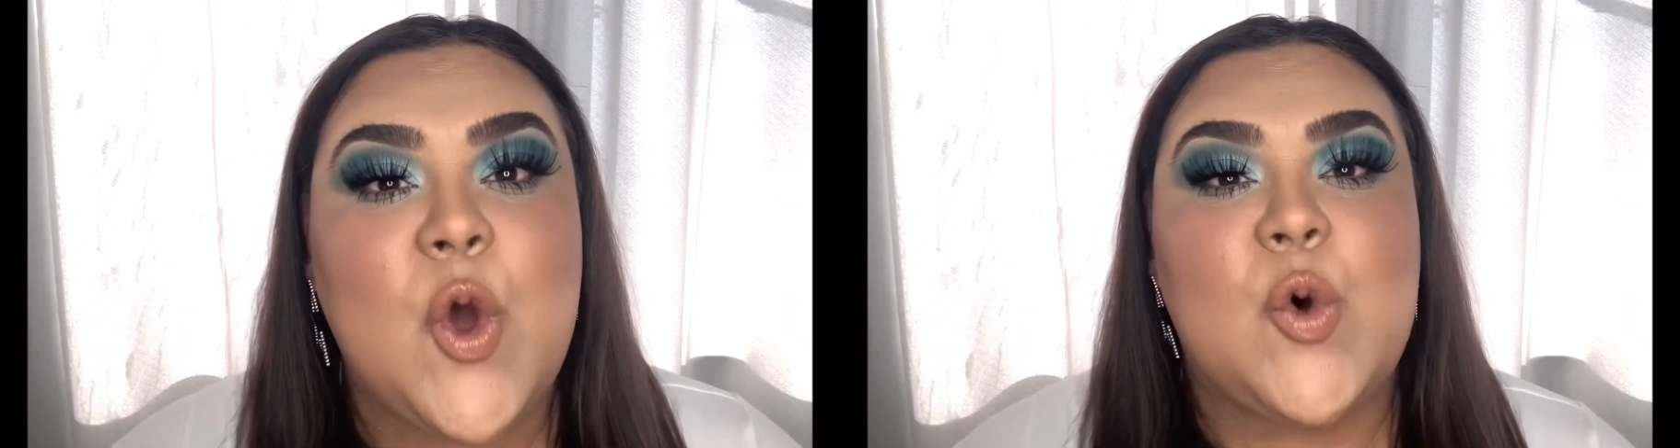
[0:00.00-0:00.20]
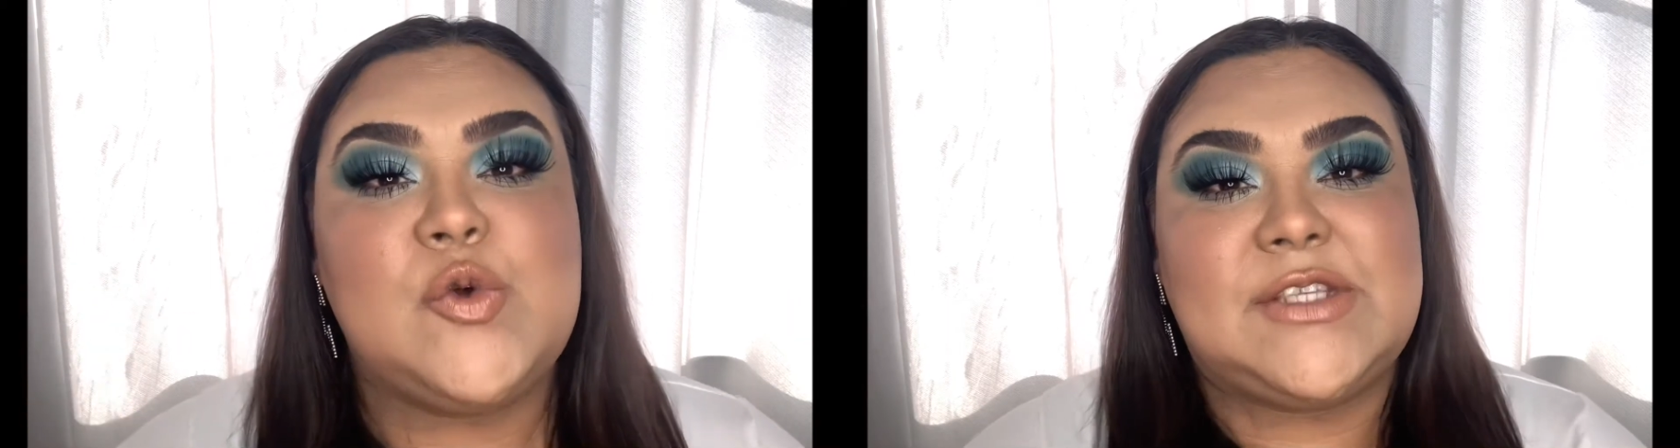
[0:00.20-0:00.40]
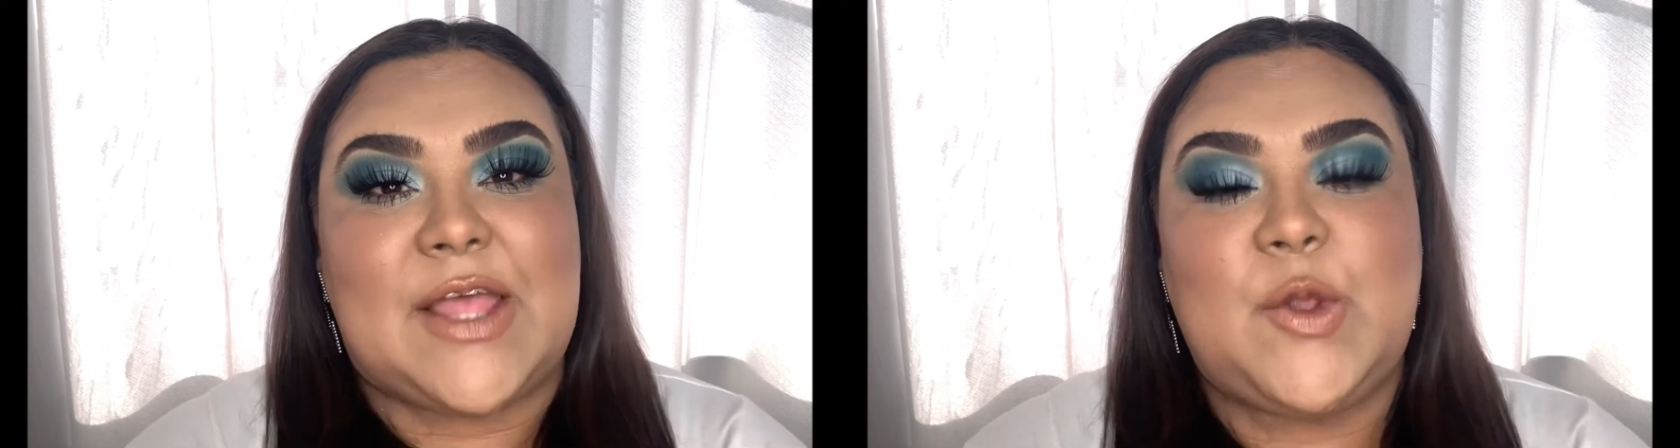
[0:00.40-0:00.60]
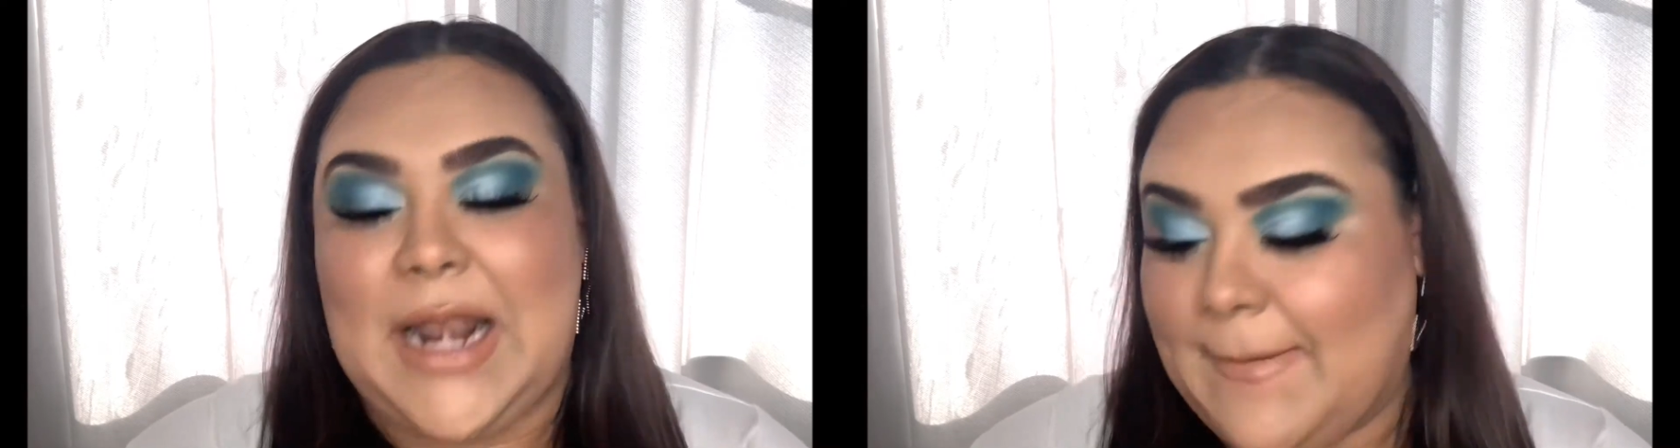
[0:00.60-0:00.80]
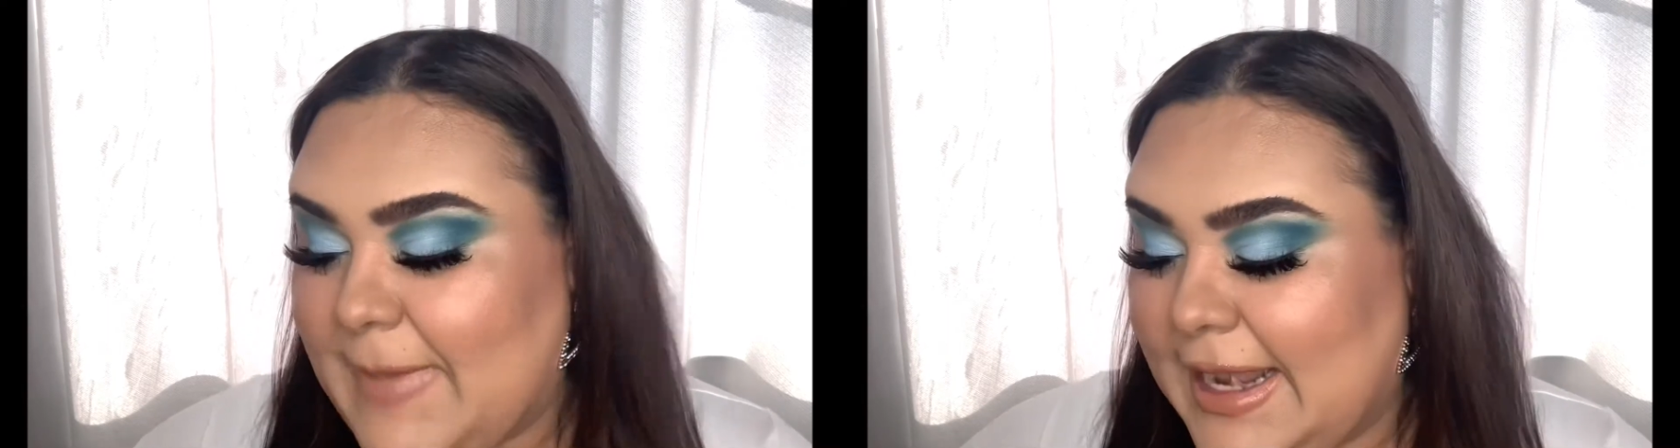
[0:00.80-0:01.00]
usando
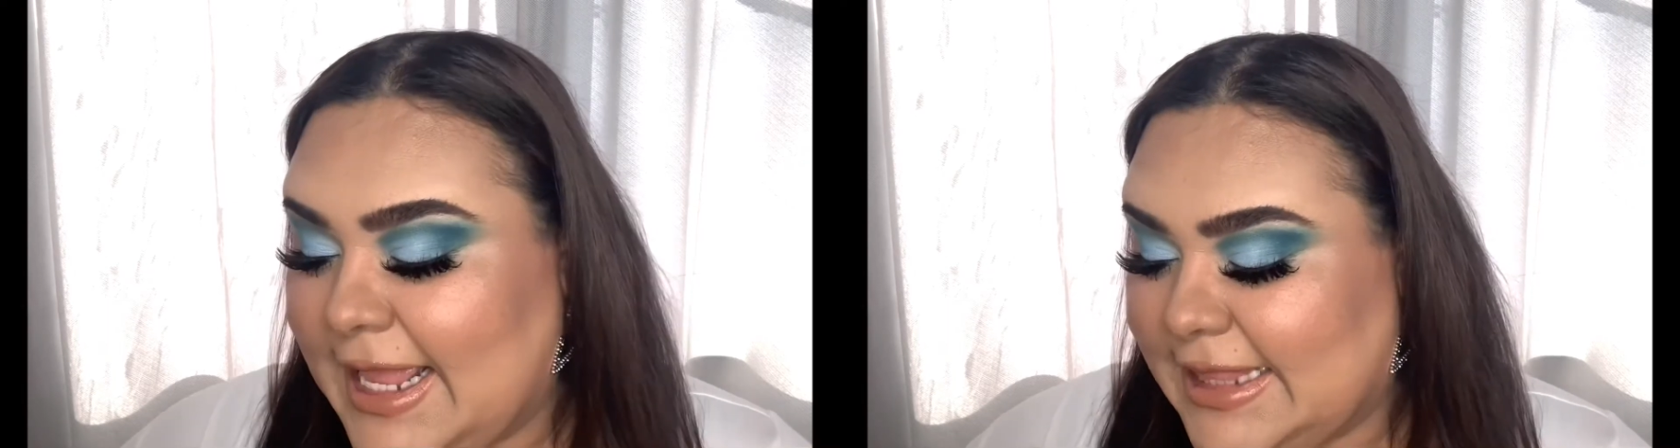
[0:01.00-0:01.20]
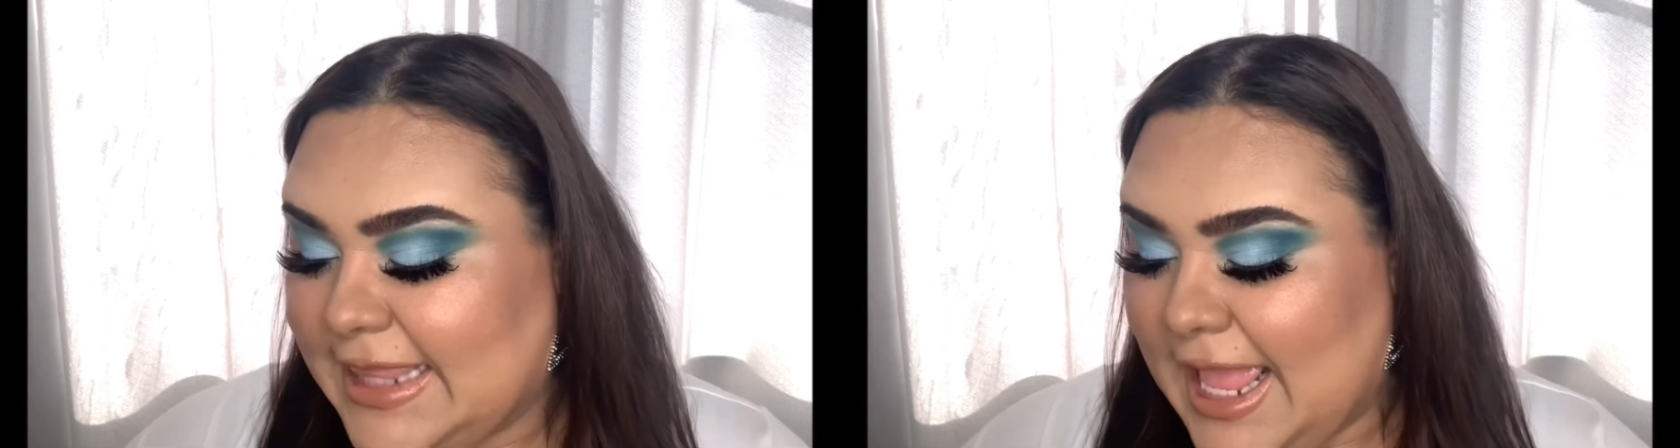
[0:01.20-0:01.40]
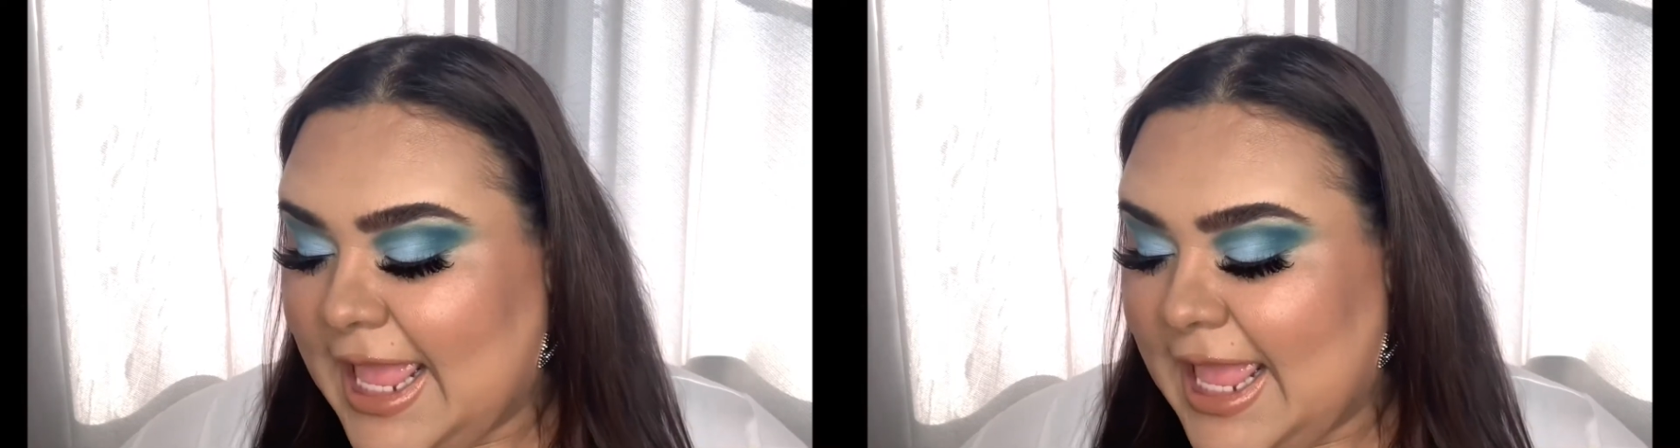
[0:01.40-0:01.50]
la paleta